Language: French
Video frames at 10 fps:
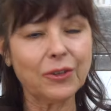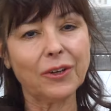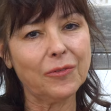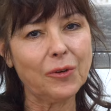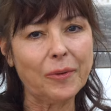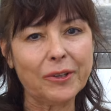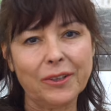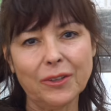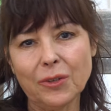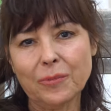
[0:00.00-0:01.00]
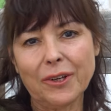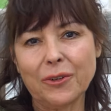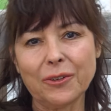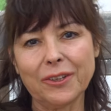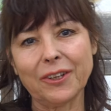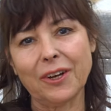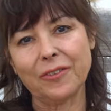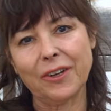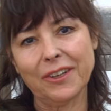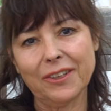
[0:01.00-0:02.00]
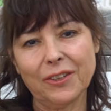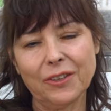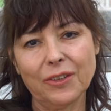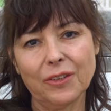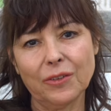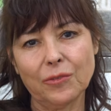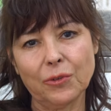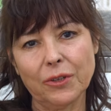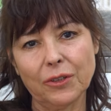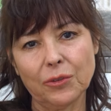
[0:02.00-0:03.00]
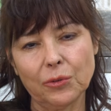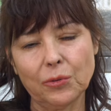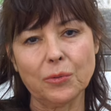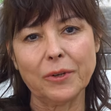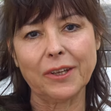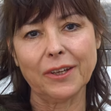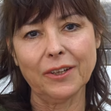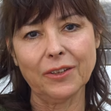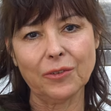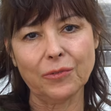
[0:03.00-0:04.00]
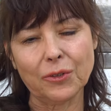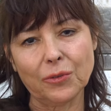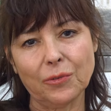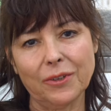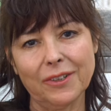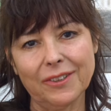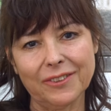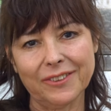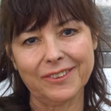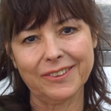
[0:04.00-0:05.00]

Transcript: J'arrive le matin comme quelqu'un qui travaille, et des fois euh, tout le week-end, des fois le soir. Euh.